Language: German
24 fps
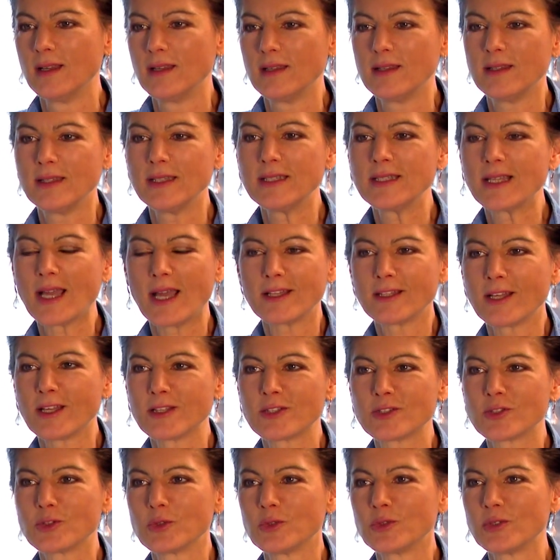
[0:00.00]

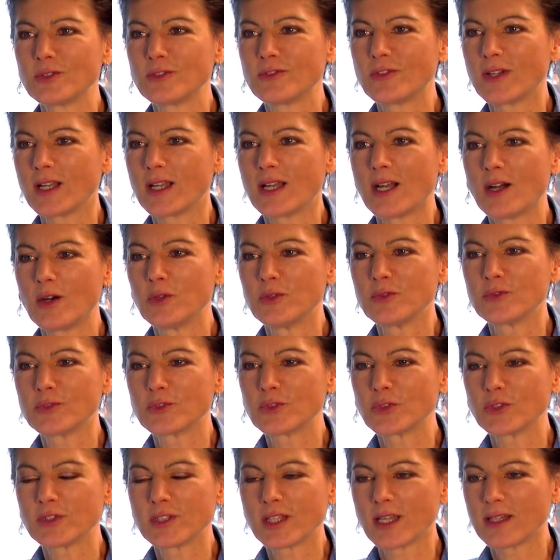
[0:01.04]
Inkarnation
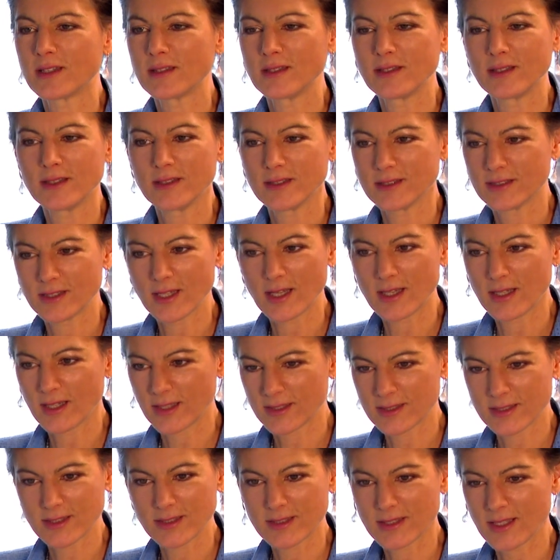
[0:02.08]
verkauft. Und dann ist ja
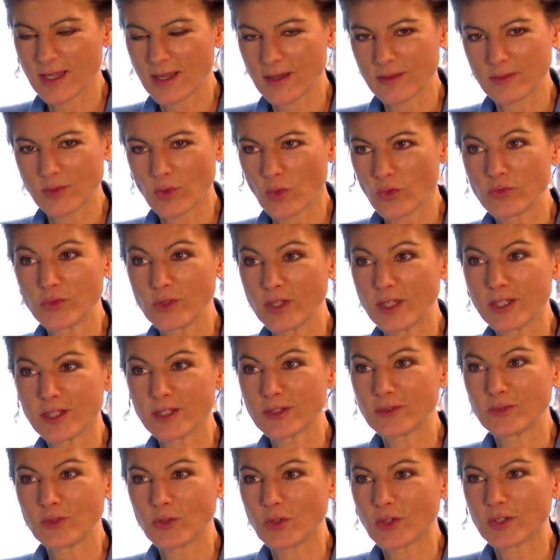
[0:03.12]
letztes Jahr öffentlich
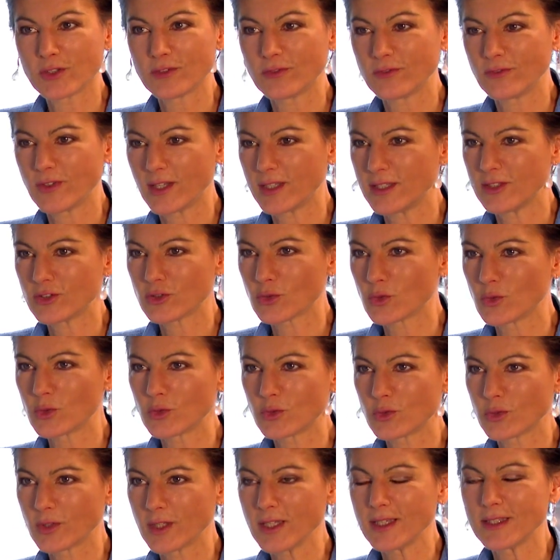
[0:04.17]
geworden, wer die
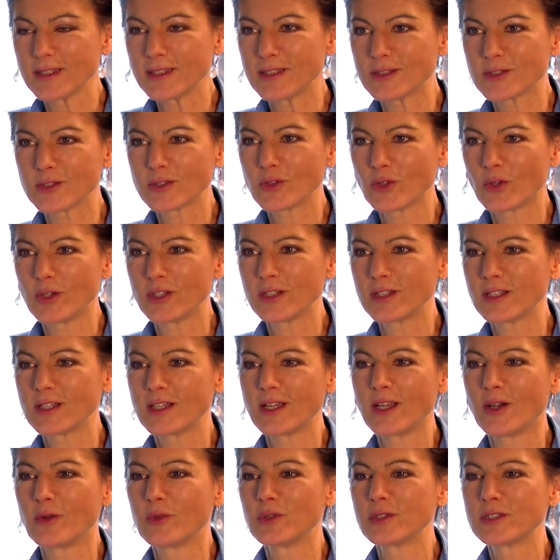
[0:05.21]
strukturiert, diese tolle
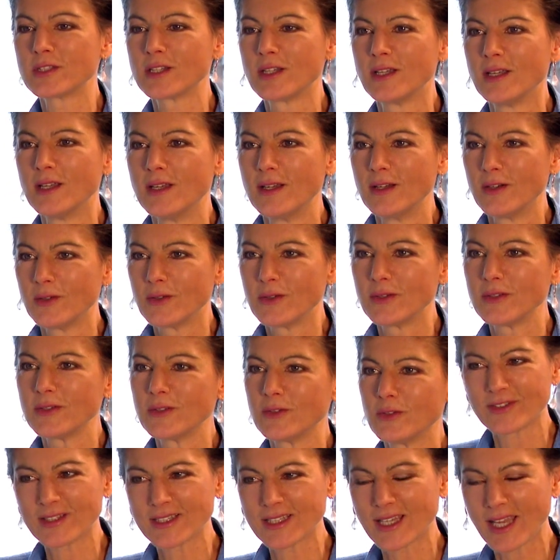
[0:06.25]
Cloud, Google.
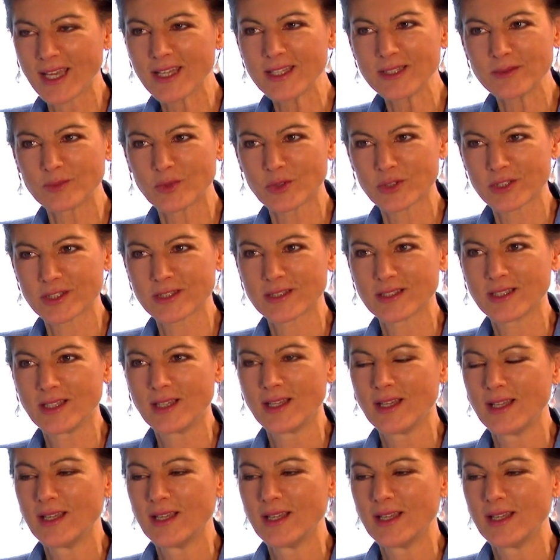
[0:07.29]
verdrängen muss.